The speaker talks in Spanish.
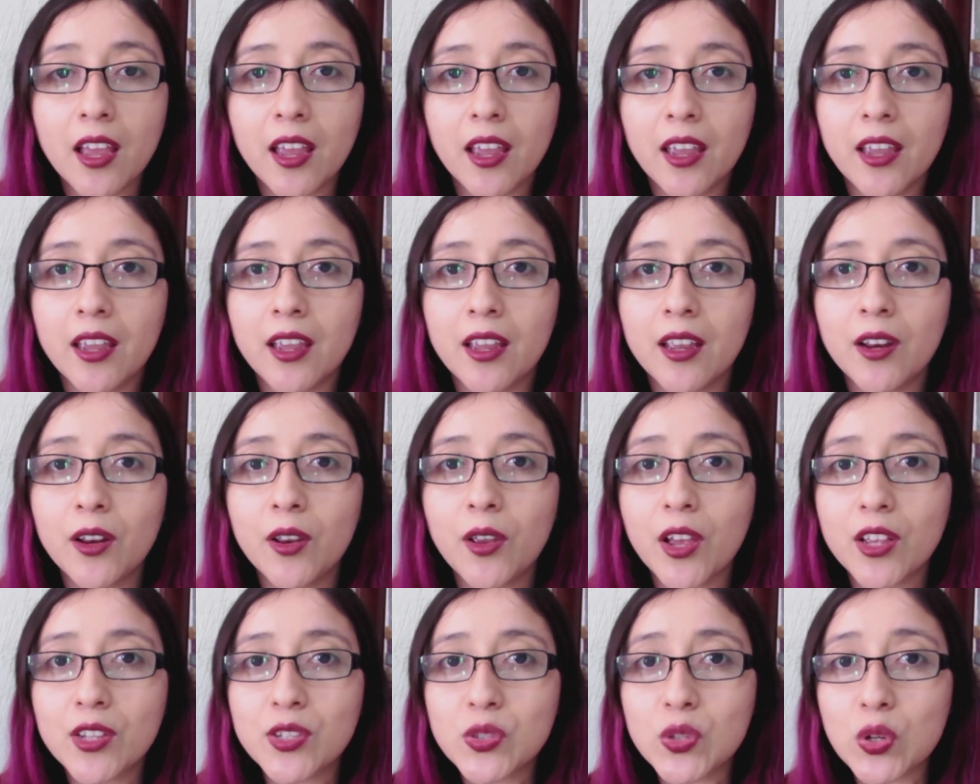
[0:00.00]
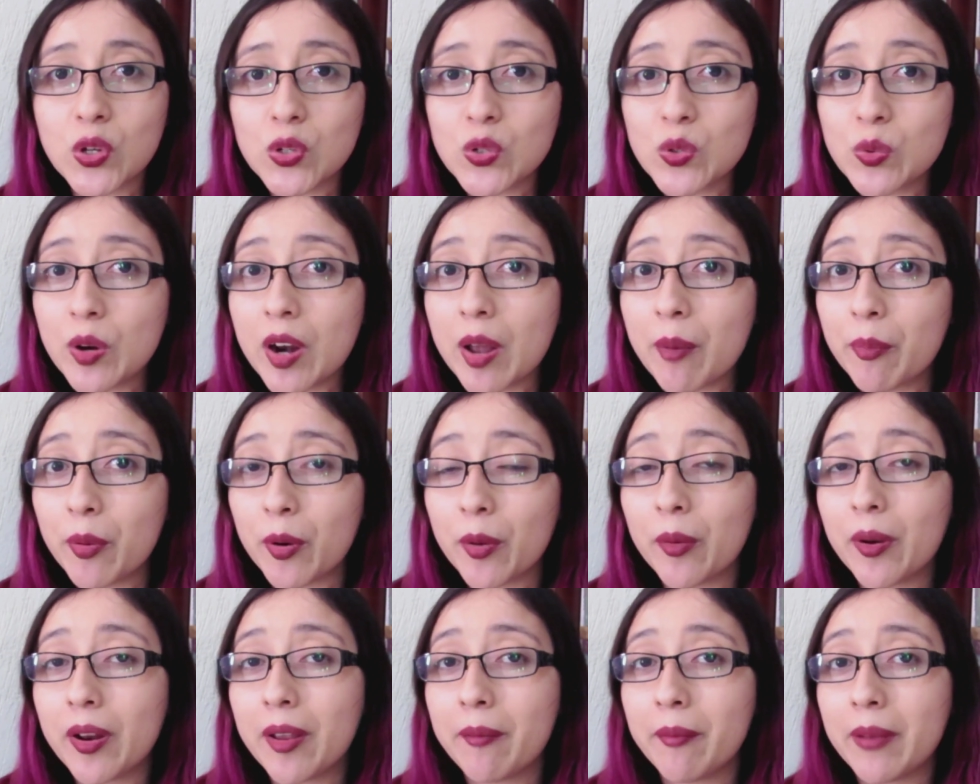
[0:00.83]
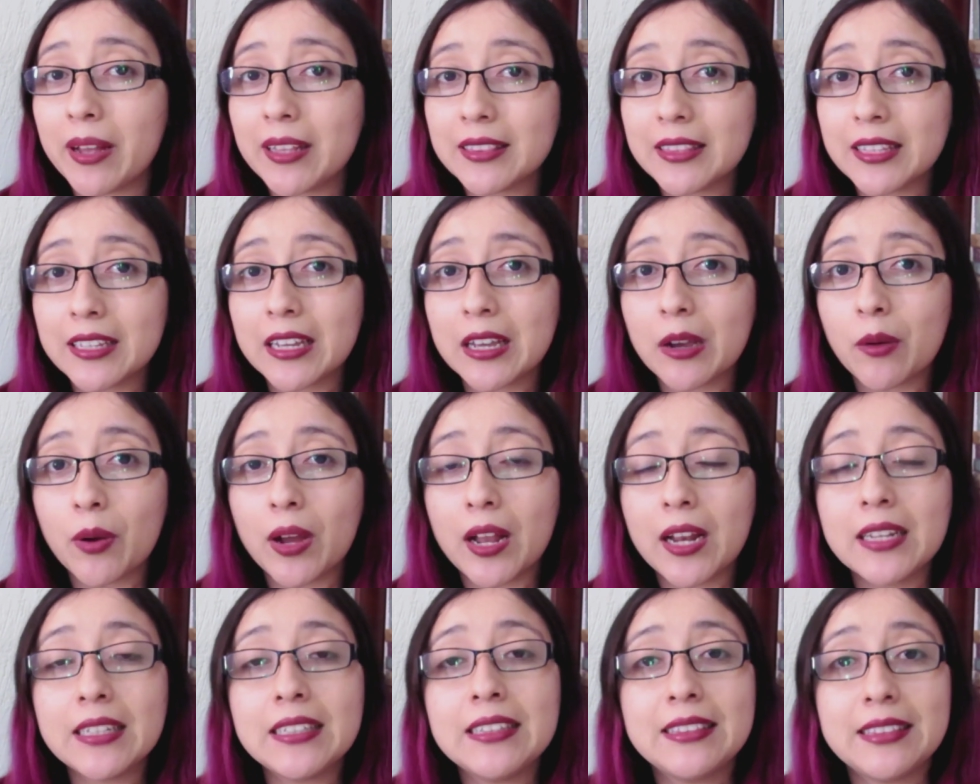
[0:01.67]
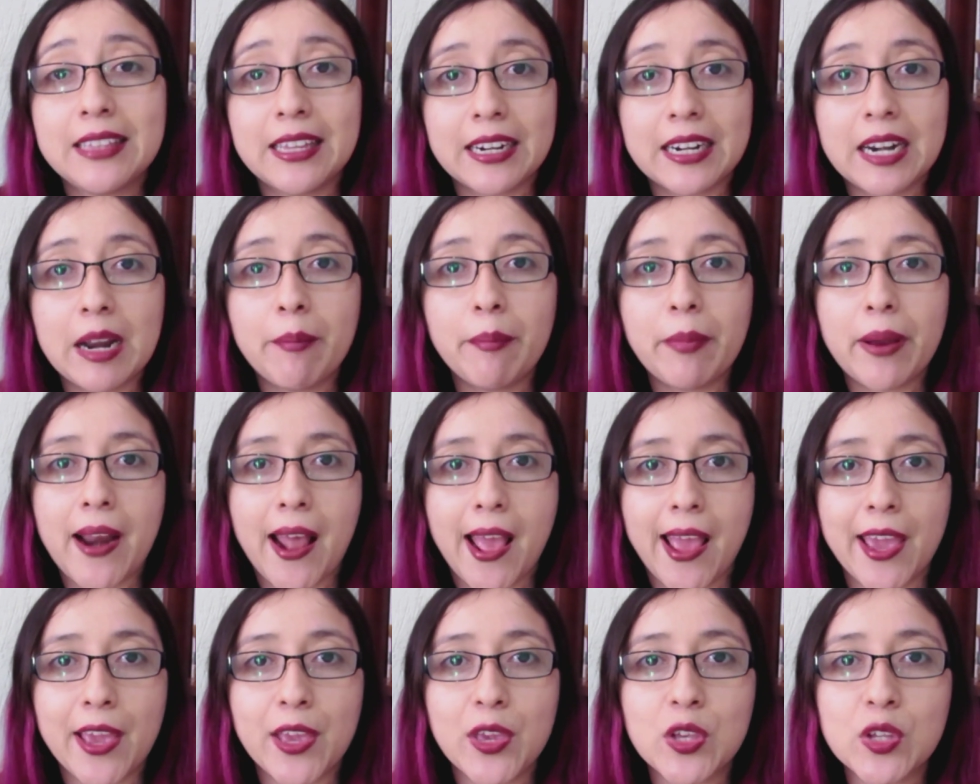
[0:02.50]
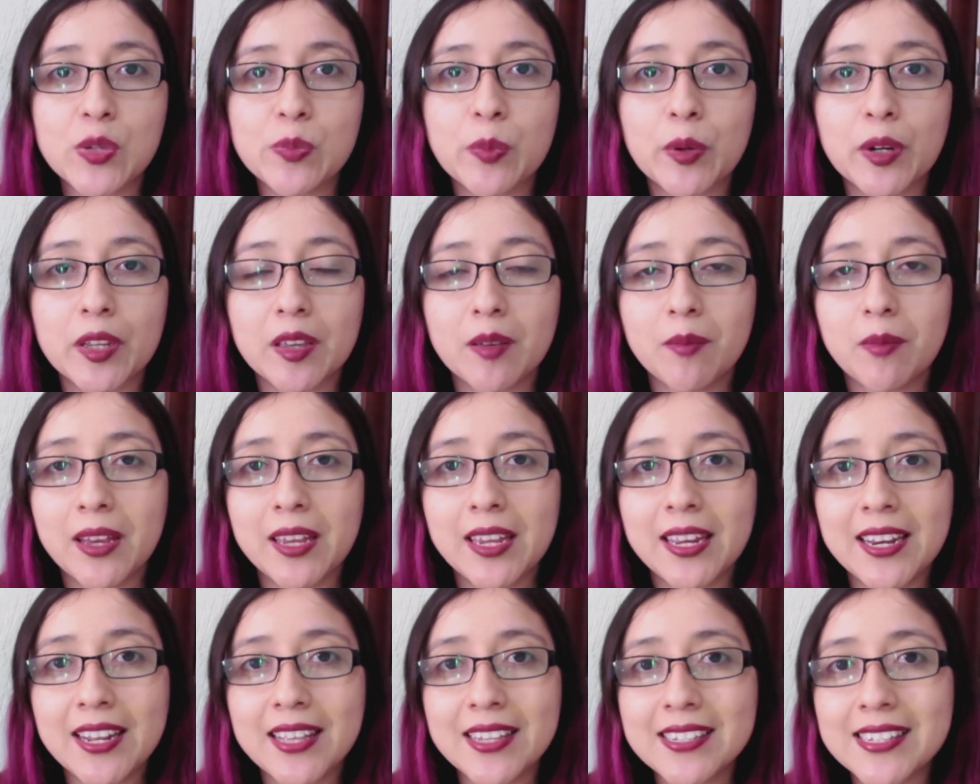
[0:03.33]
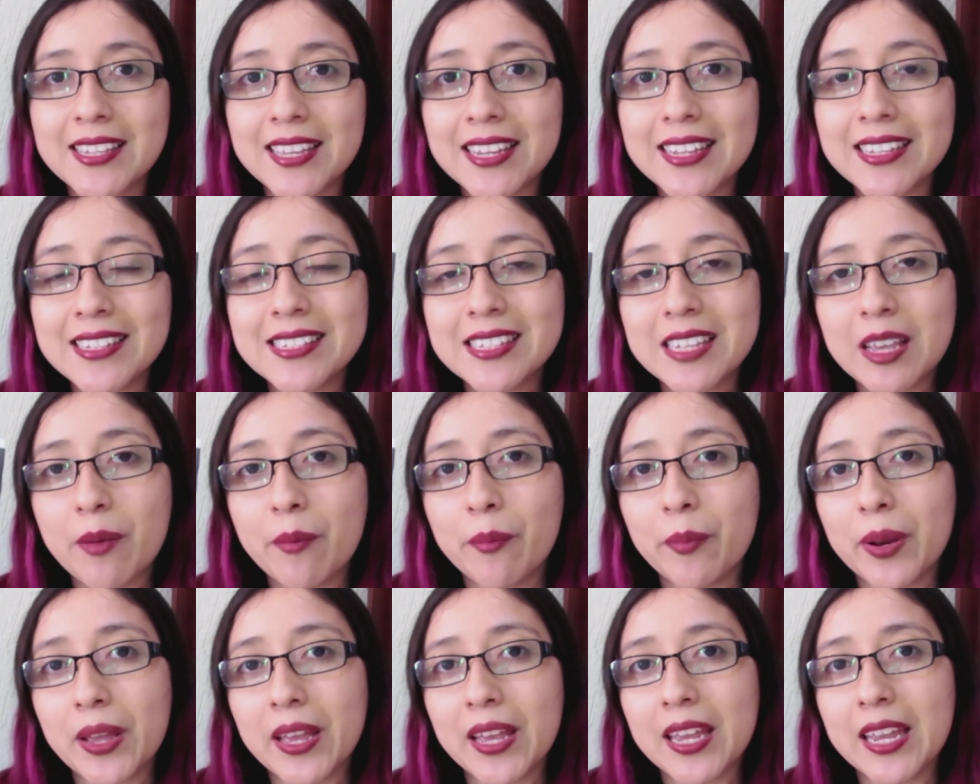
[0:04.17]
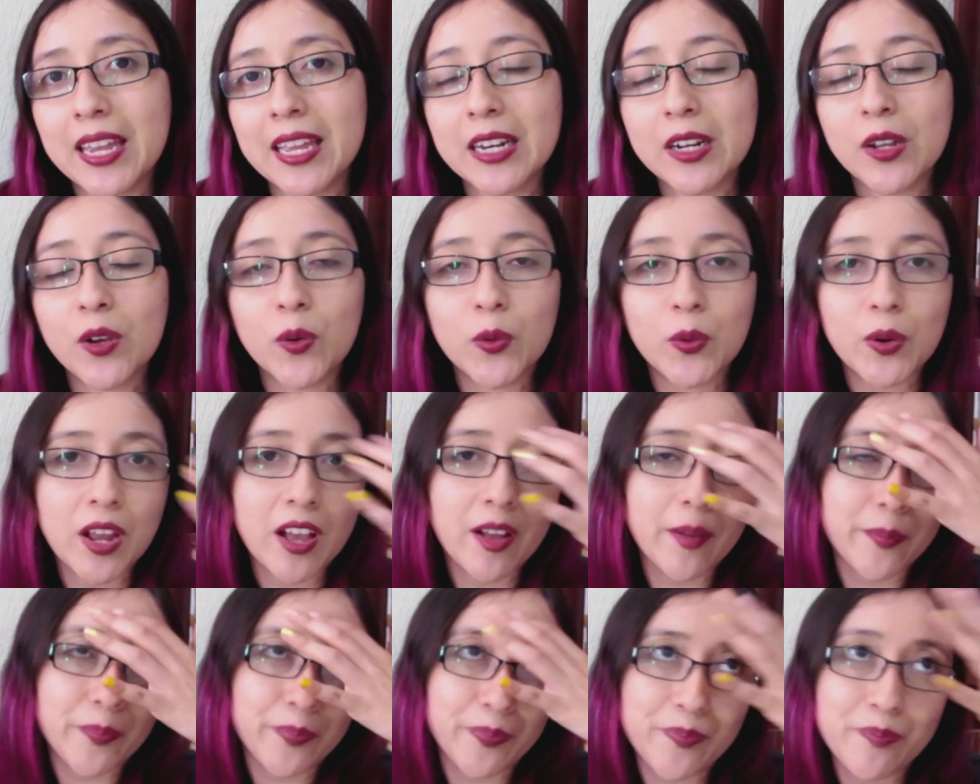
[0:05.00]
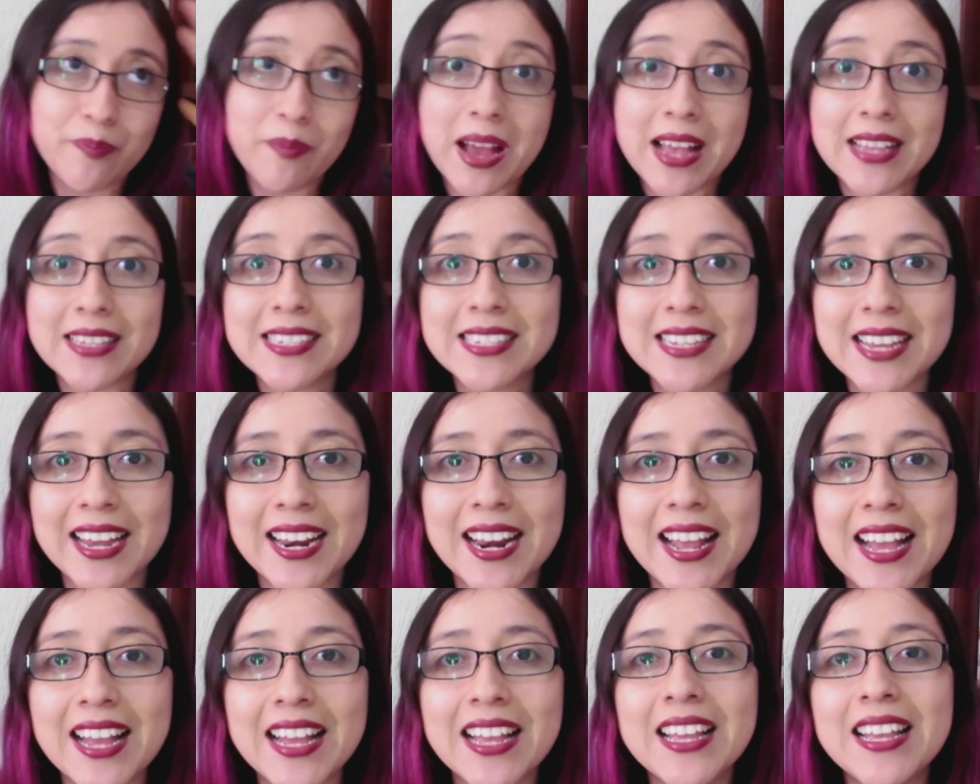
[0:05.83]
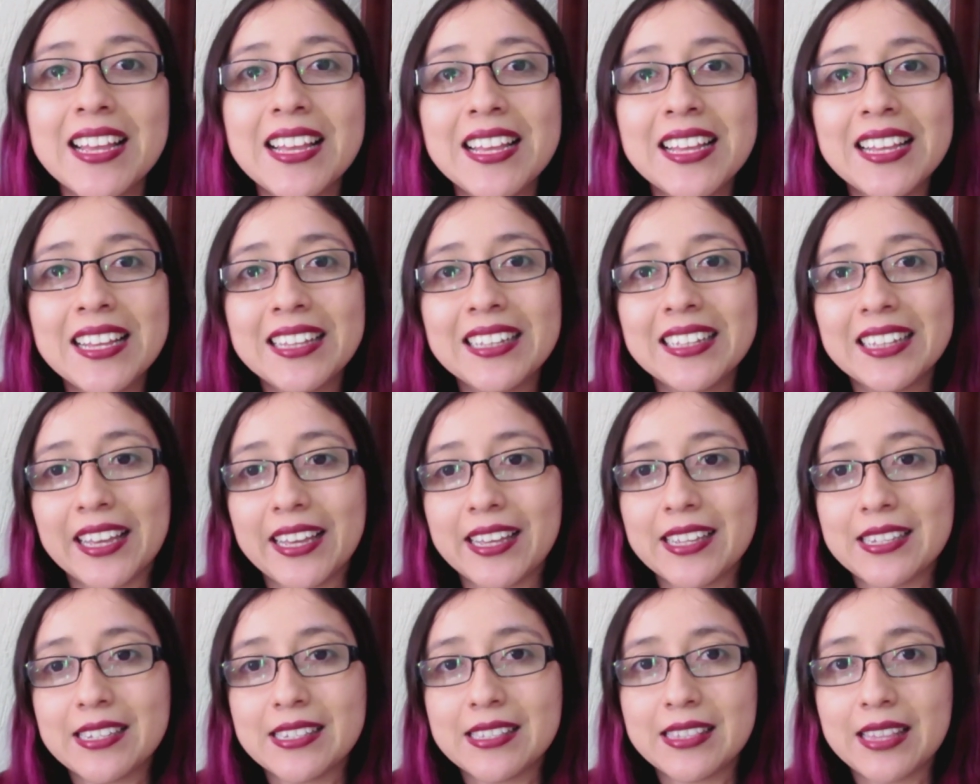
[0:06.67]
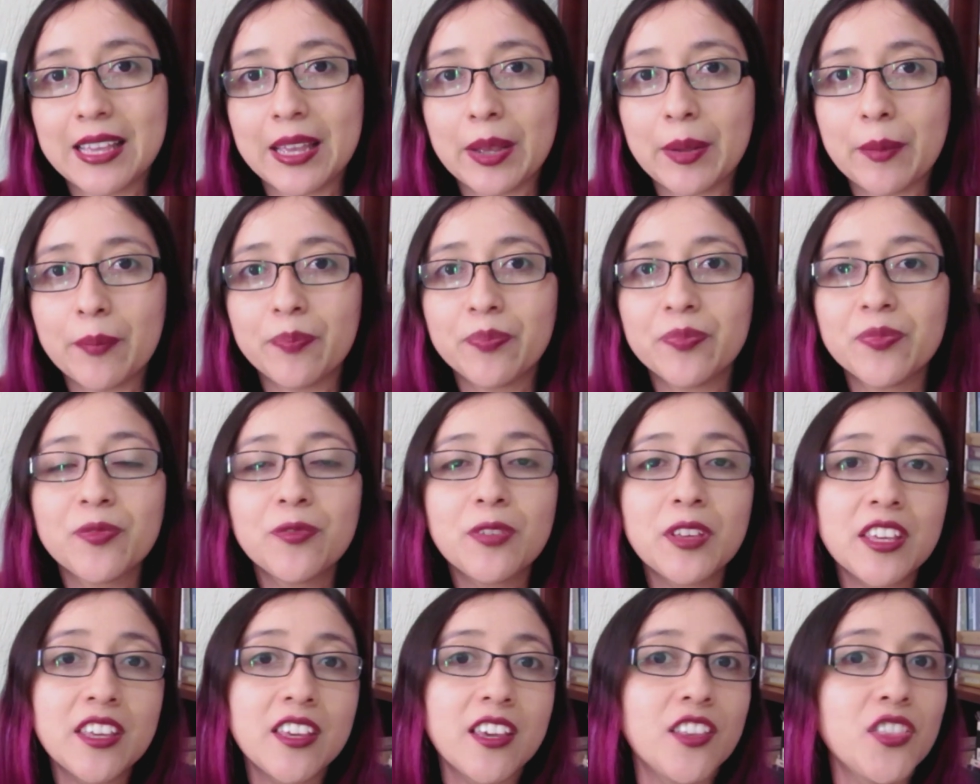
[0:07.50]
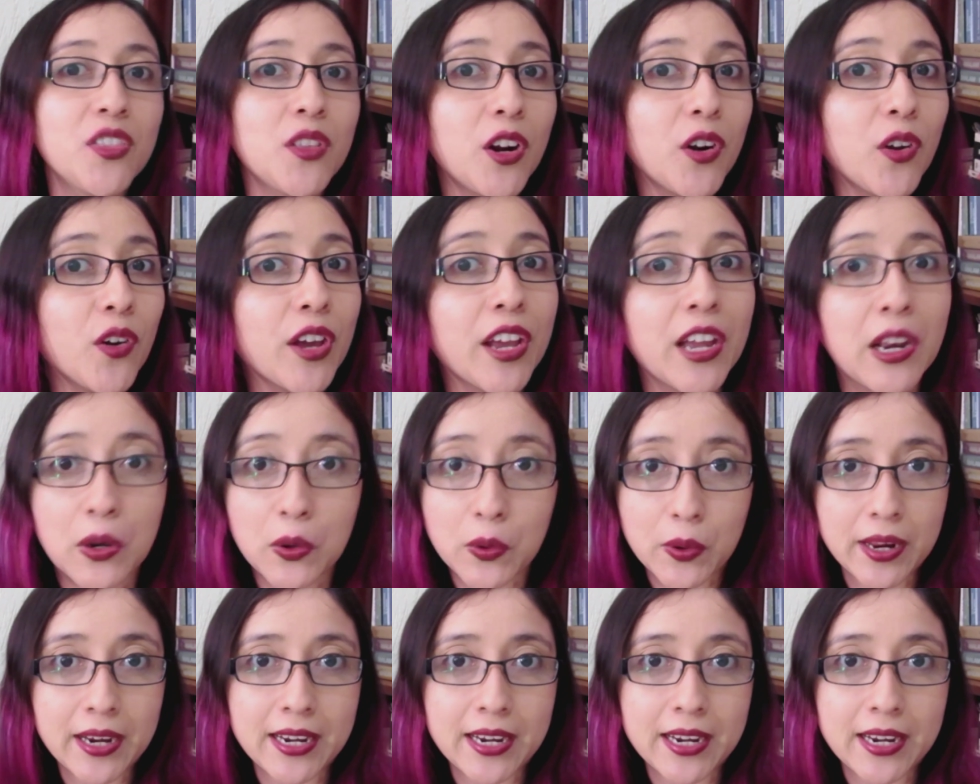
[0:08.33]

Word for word: Y esto es una problemática igual interna para ellos, porque imagínense siempre ir con una máscara este, fingiendo algo que no